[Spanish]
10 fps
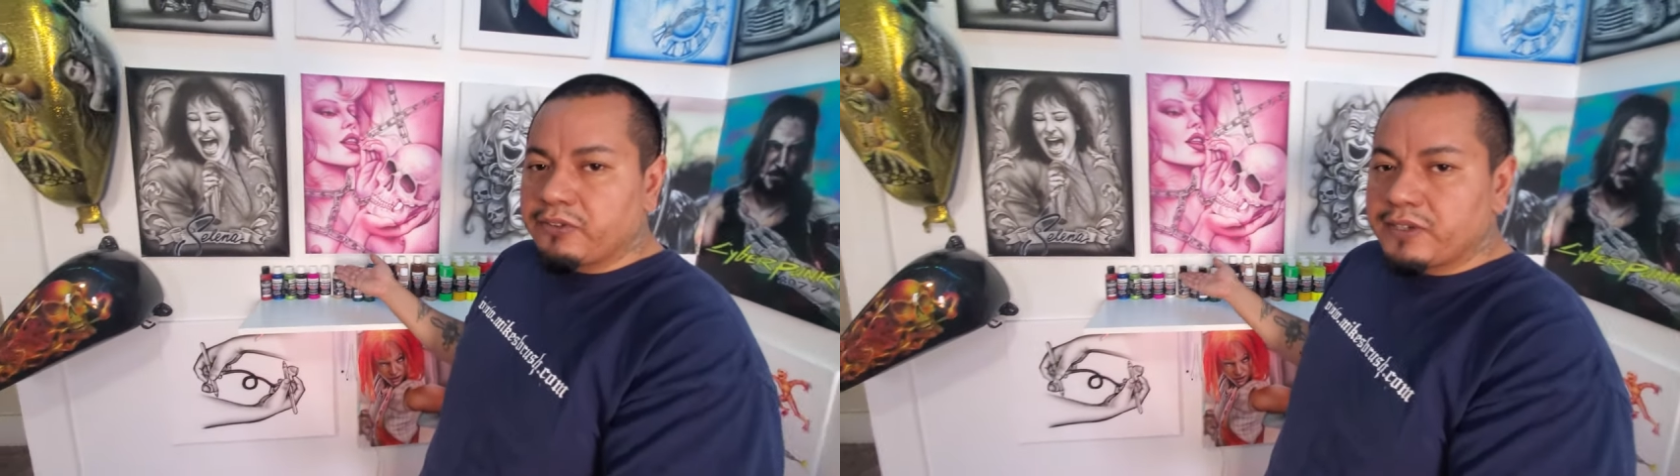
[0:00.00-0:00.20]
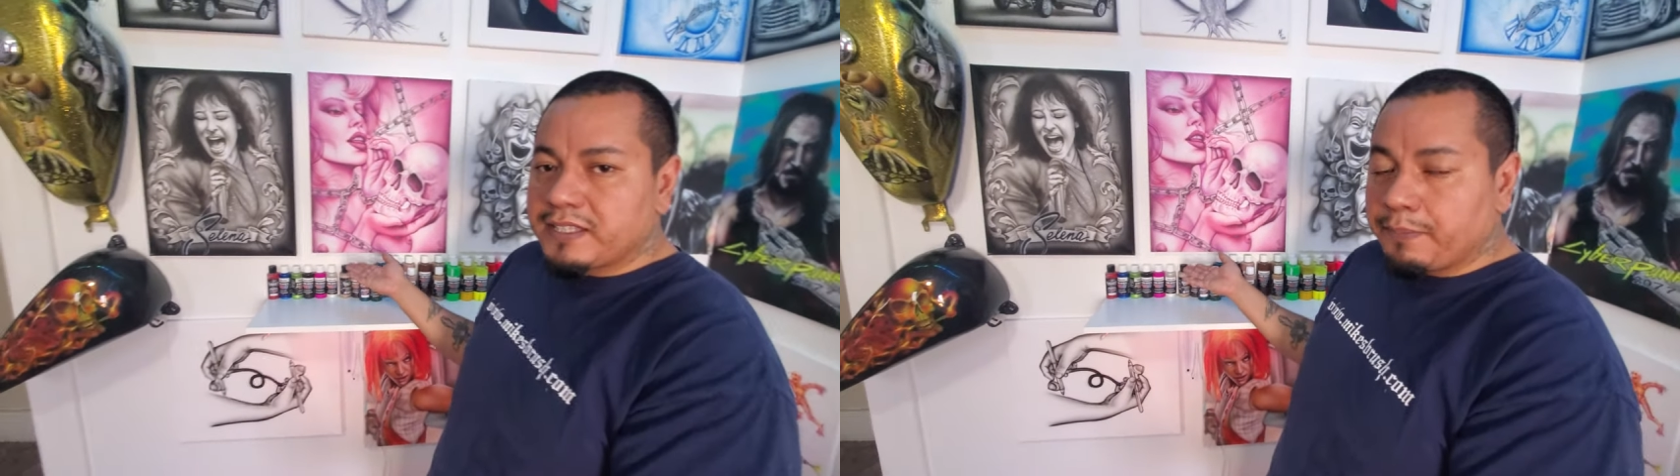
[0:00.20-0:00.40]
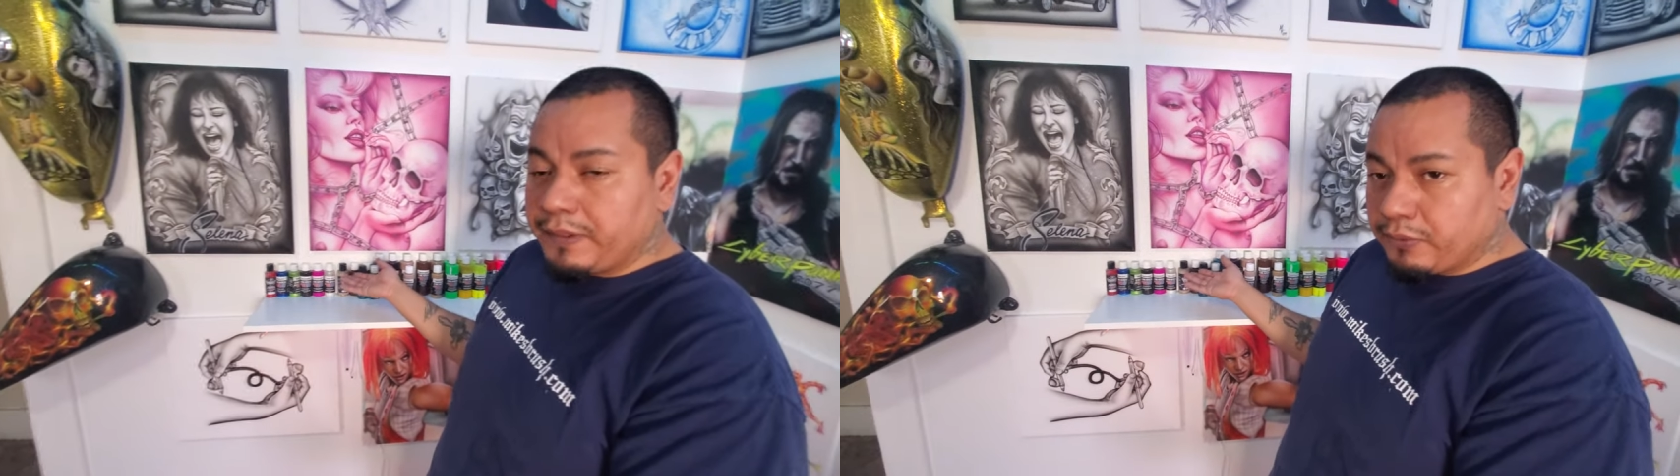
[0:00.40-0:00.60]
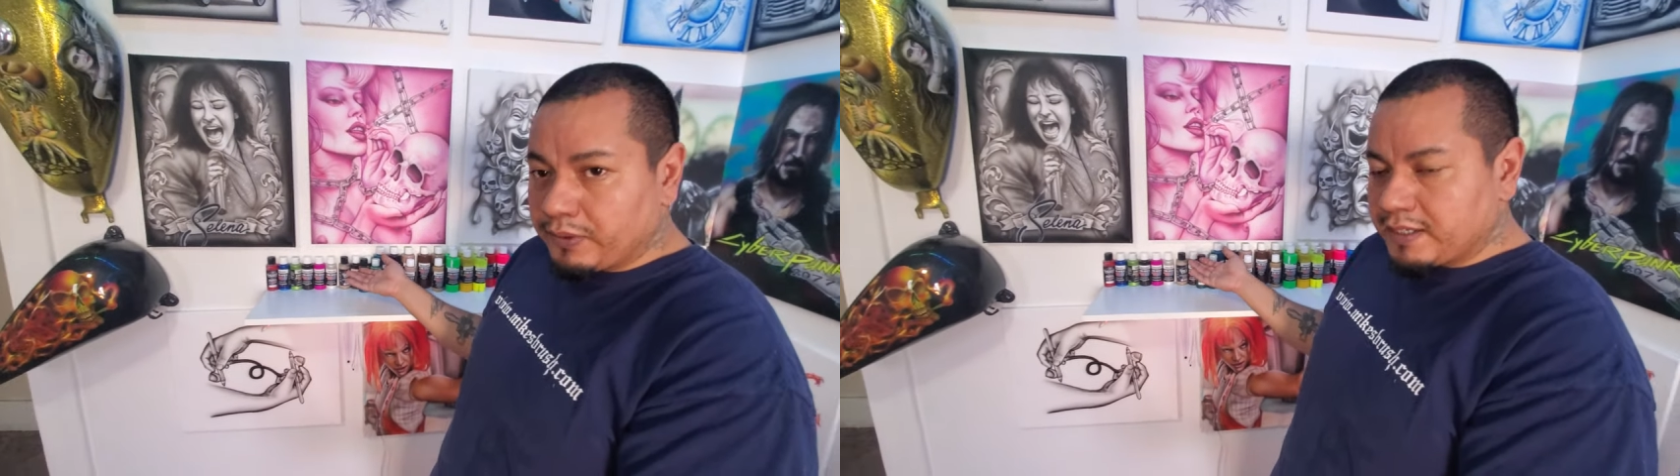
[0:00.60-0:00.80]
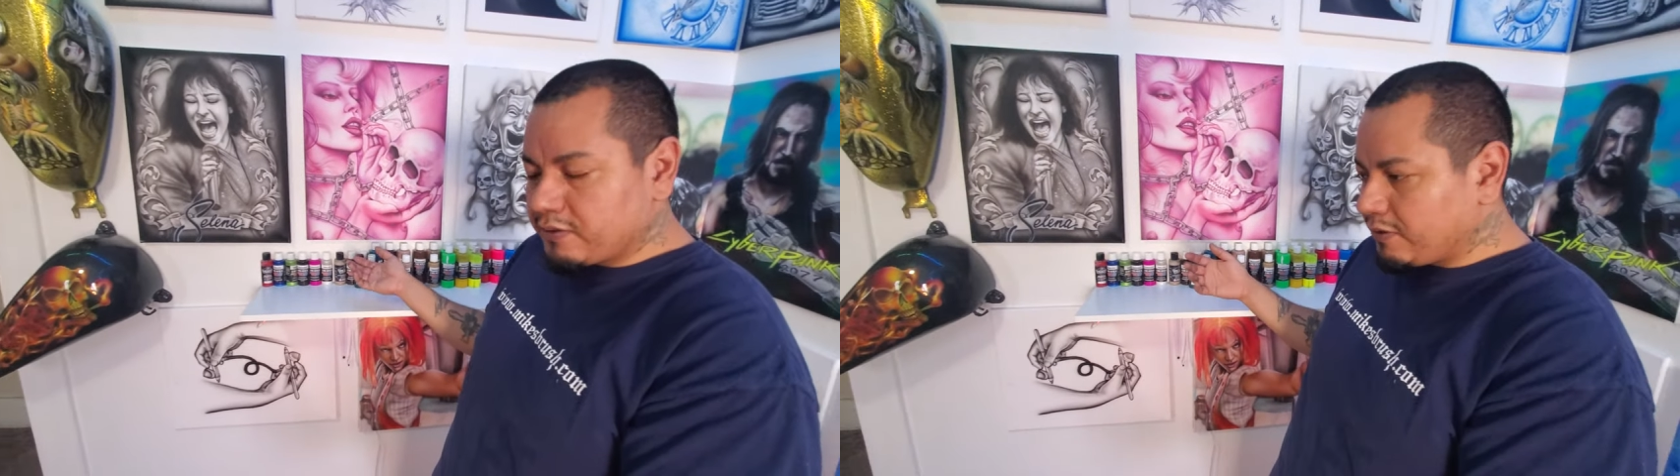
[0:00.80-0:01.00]
esta
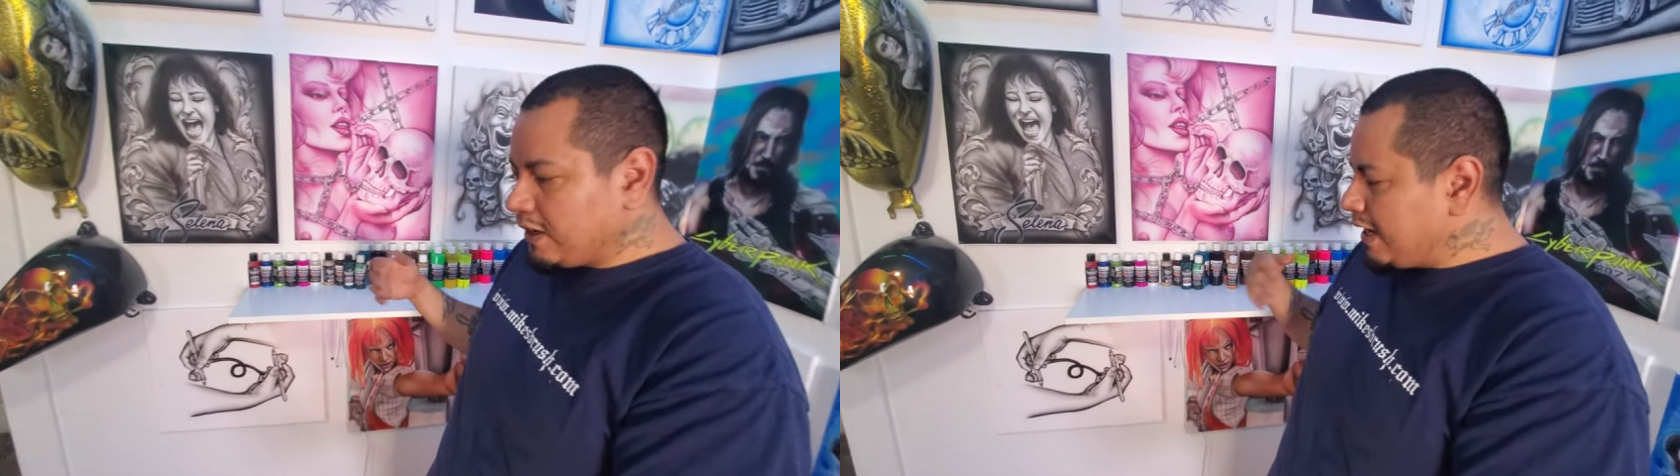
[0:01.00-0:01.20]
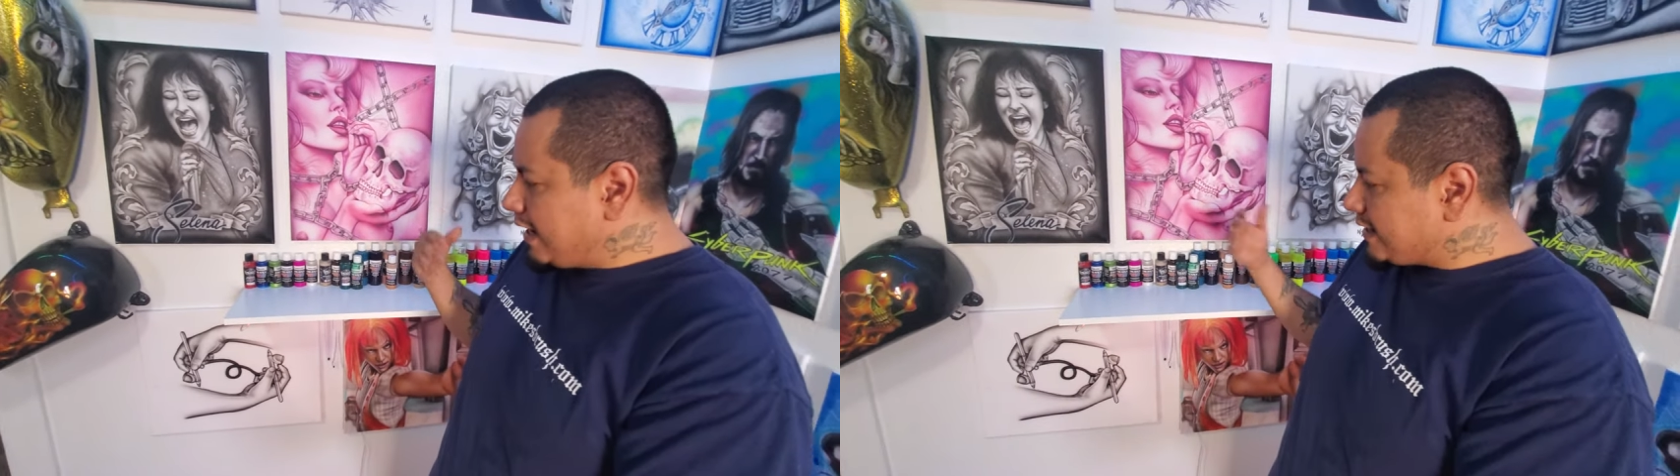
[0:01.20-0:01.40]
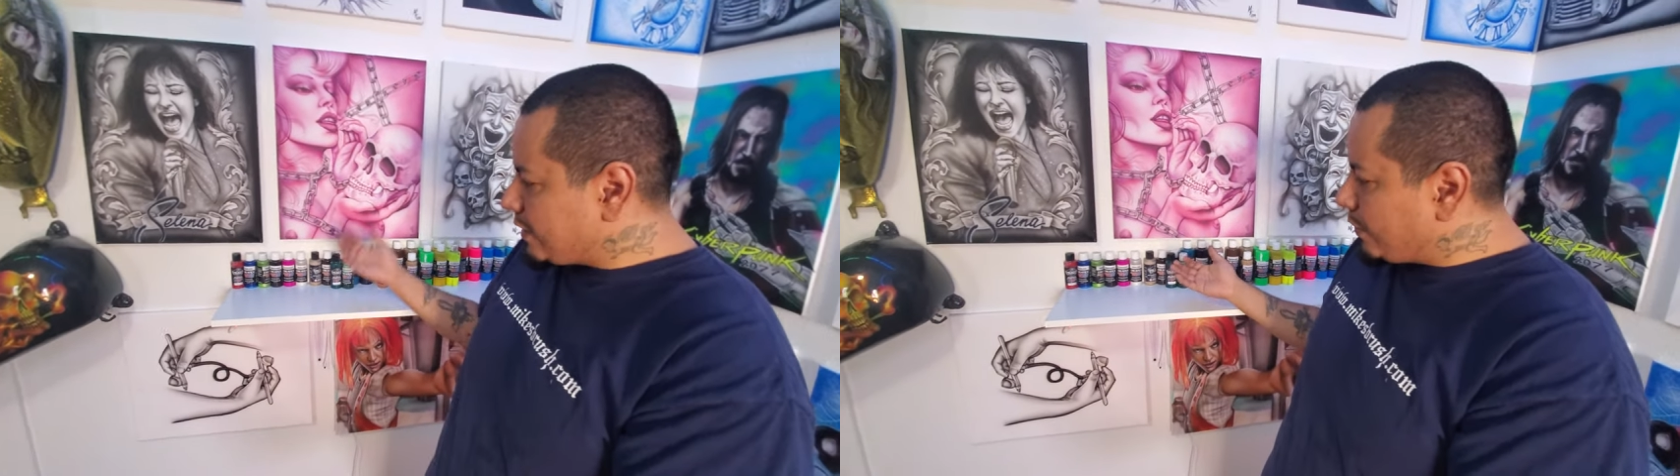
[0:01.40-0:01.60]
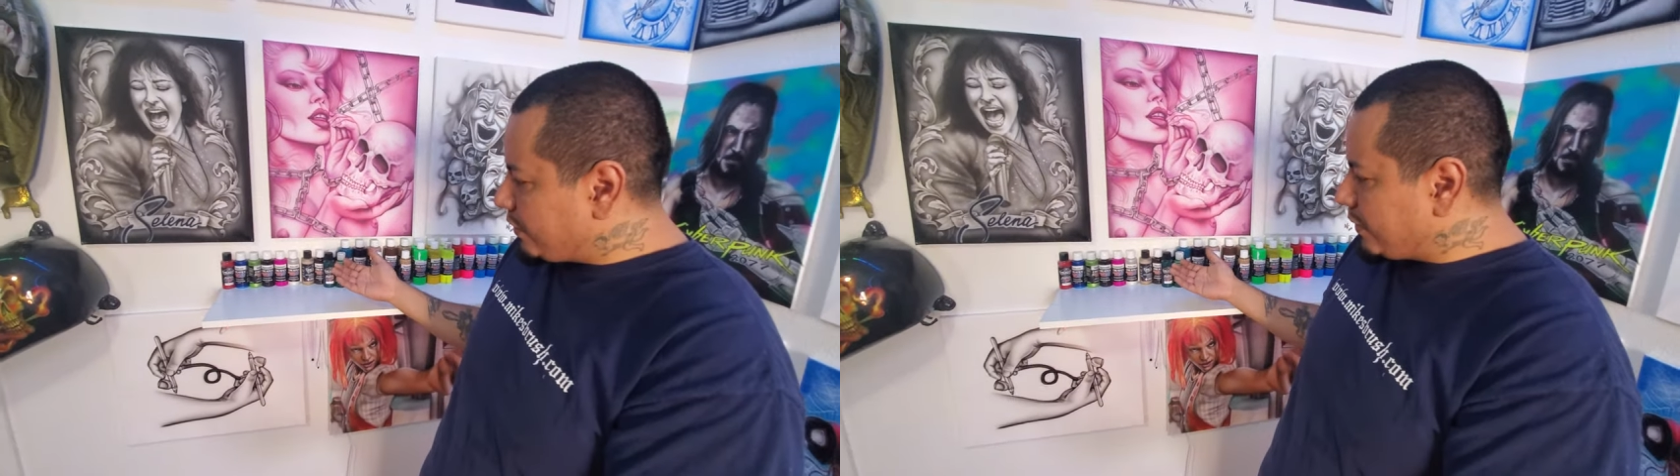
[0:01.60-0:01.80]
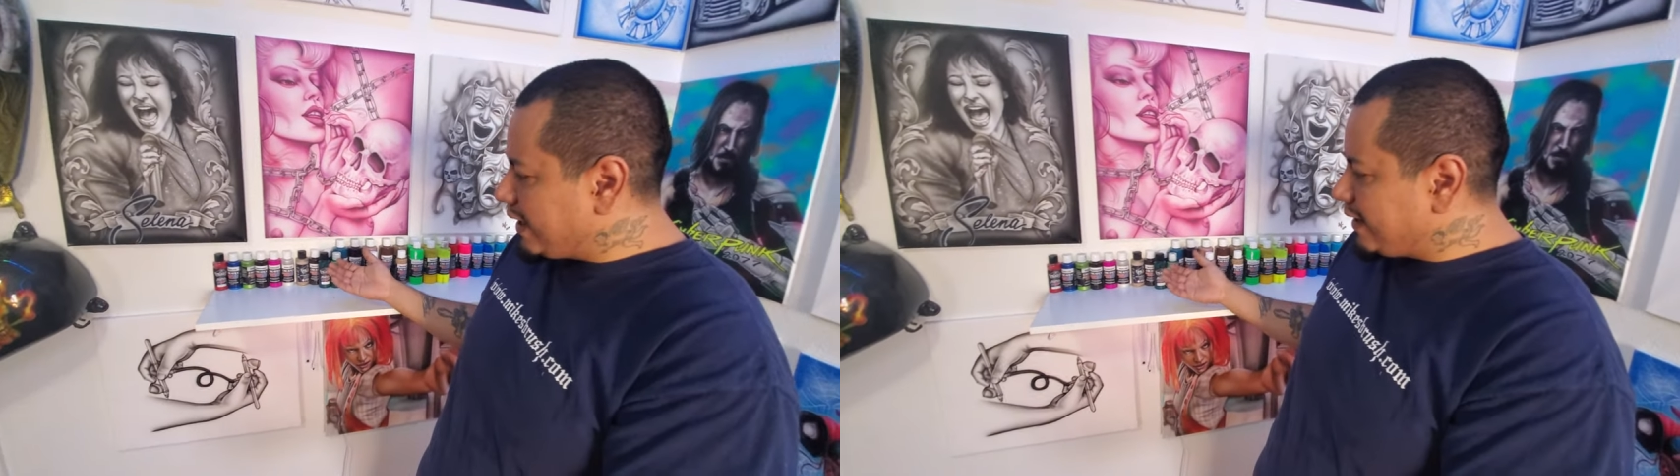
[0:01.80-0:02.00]
pintura, esta
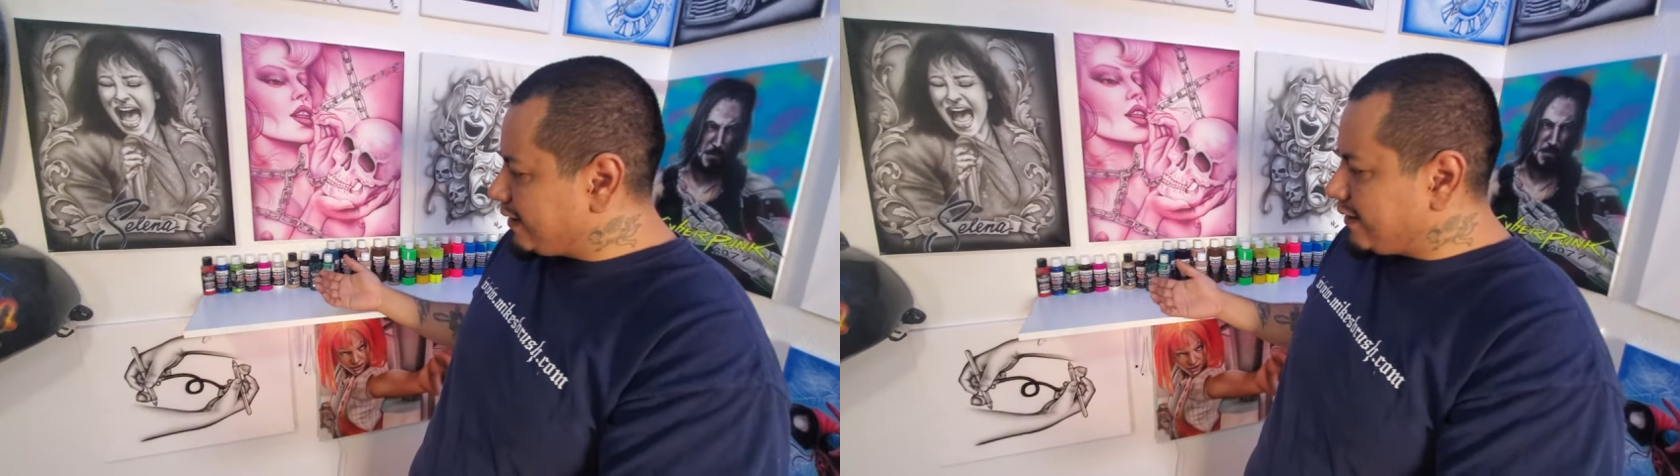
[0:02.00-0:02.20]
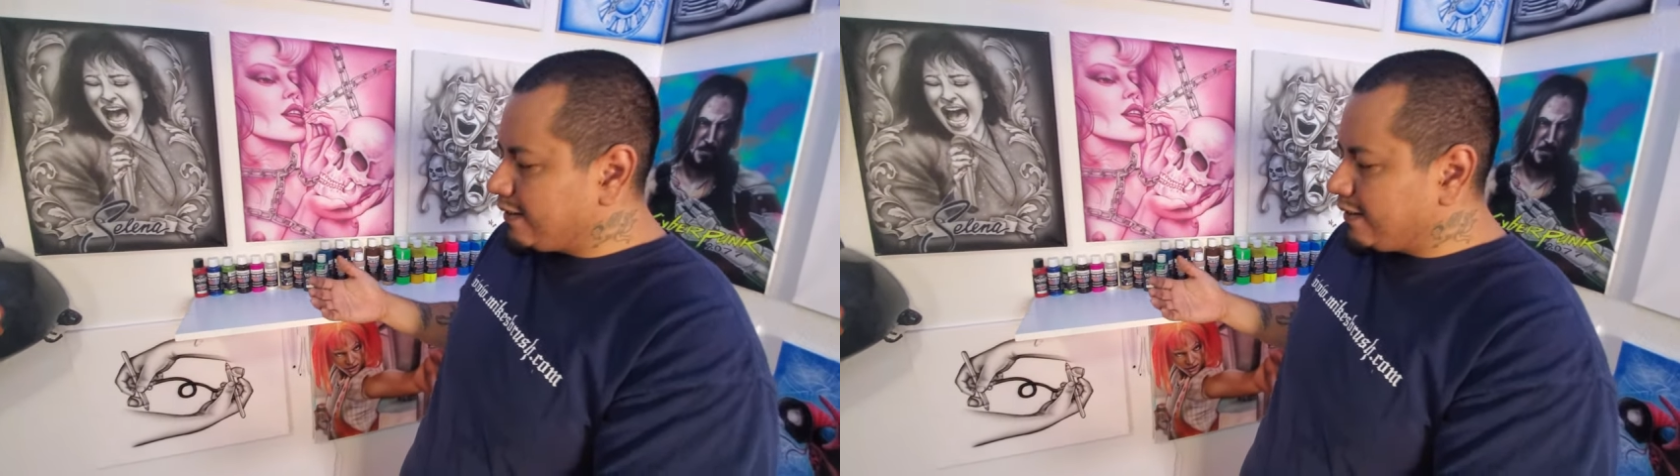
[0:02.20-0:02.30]
pintura